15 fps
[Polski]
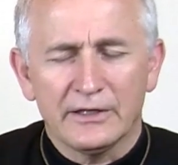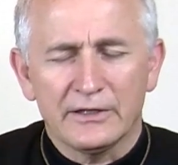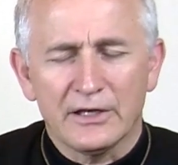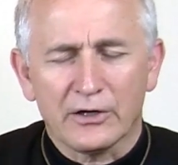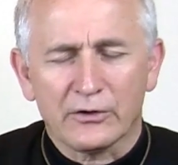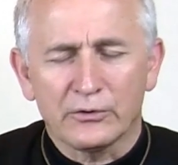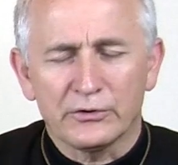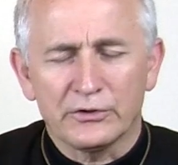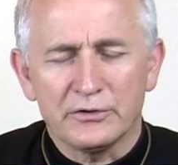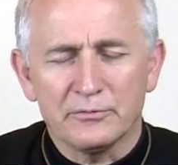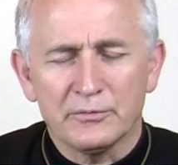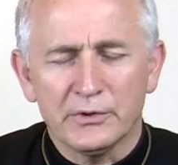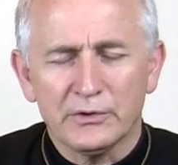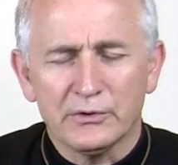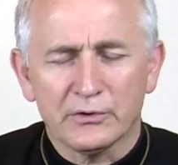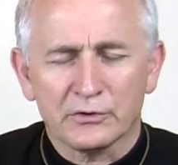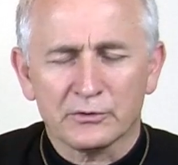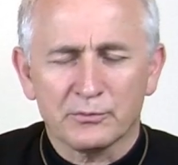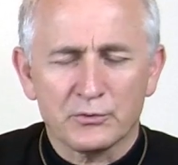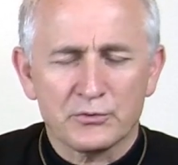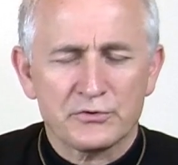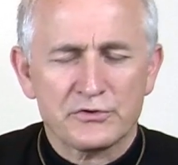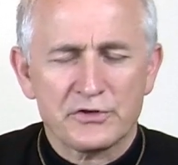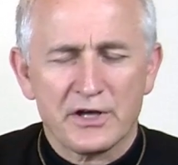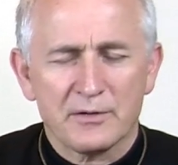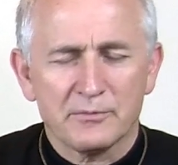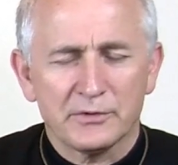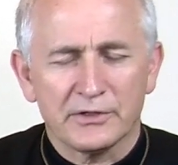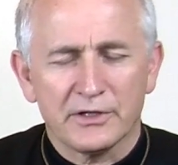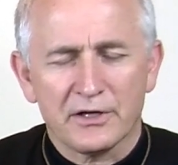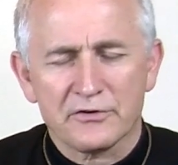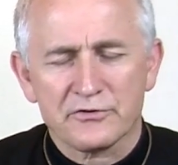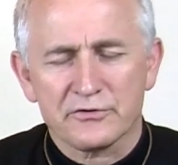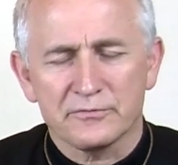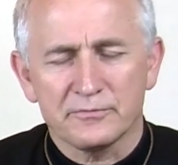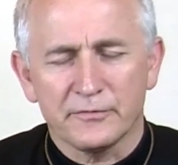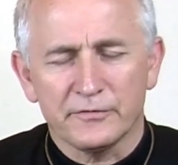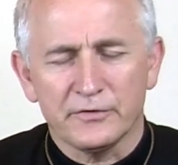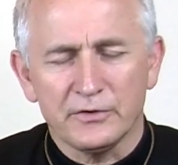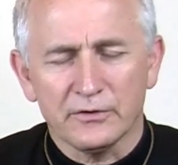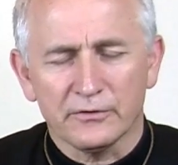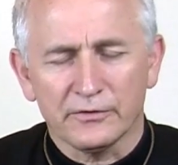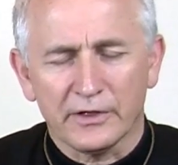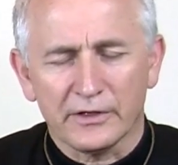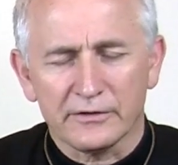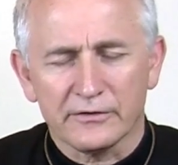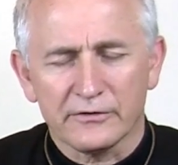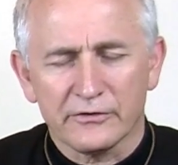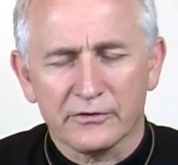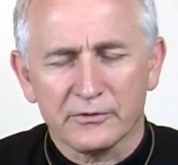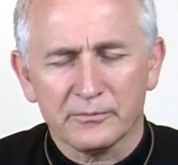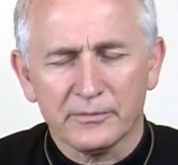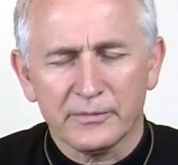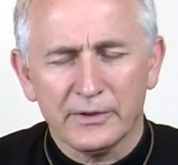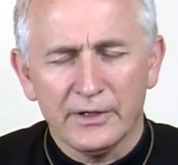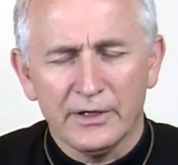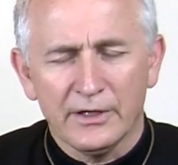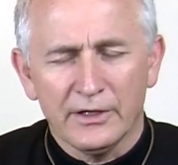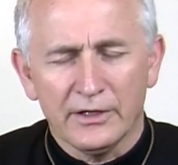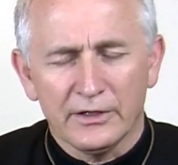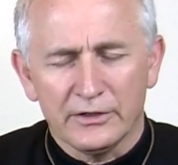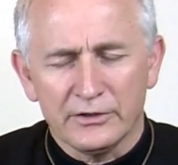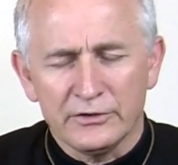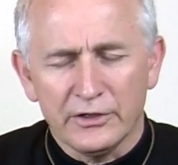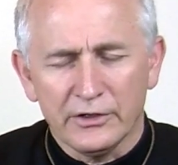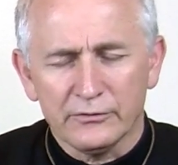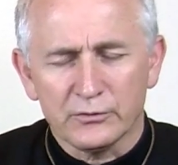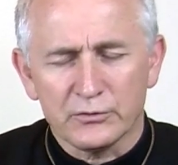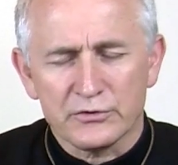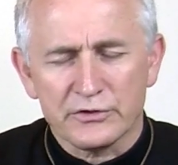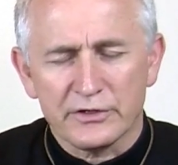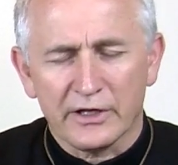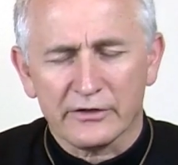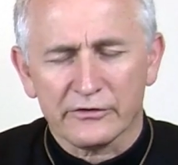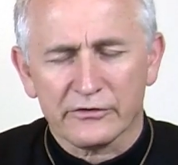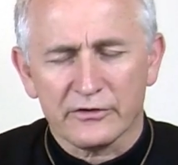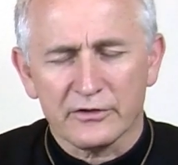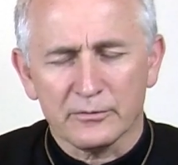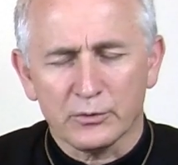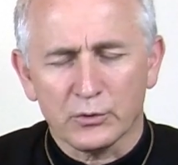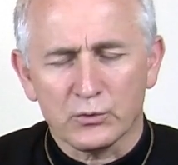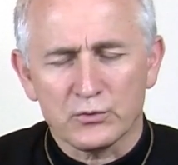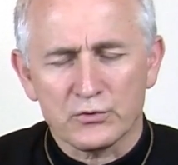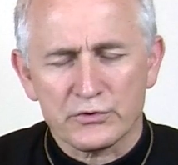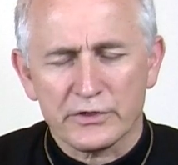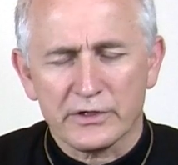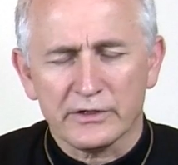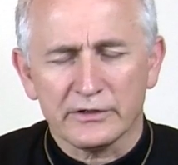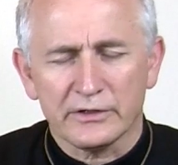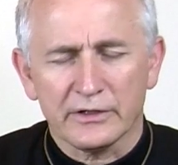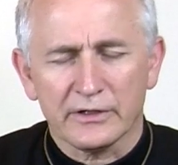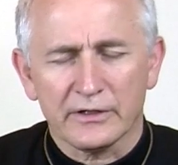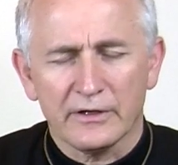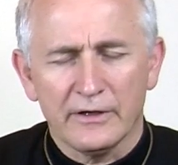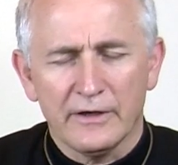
jako i my odpuszczamy naszym winowajcom i nie wódź nas na pokuszenie,